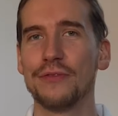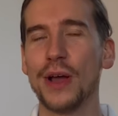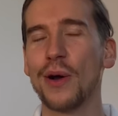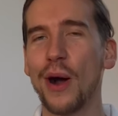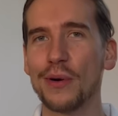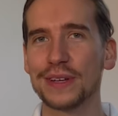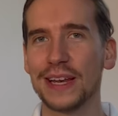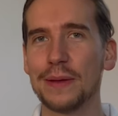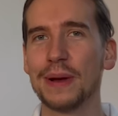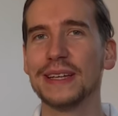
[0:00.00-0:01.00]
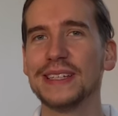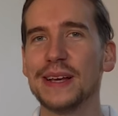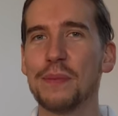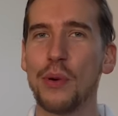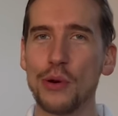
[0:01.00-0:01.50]
wie auch Augentraining bei
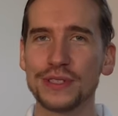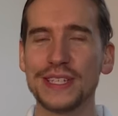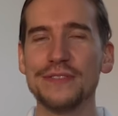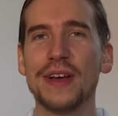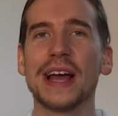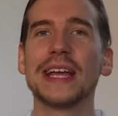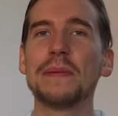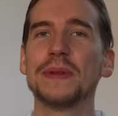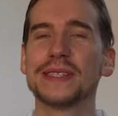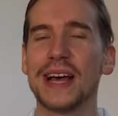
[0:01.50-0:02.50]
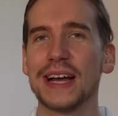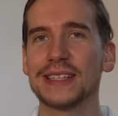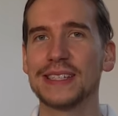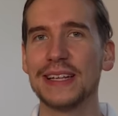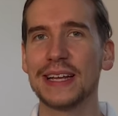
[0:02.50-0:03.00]
dir positive Ergebnisse
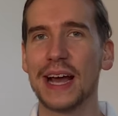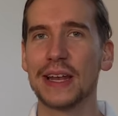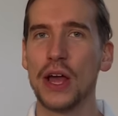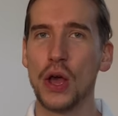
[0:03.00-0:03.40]
erzielen kann.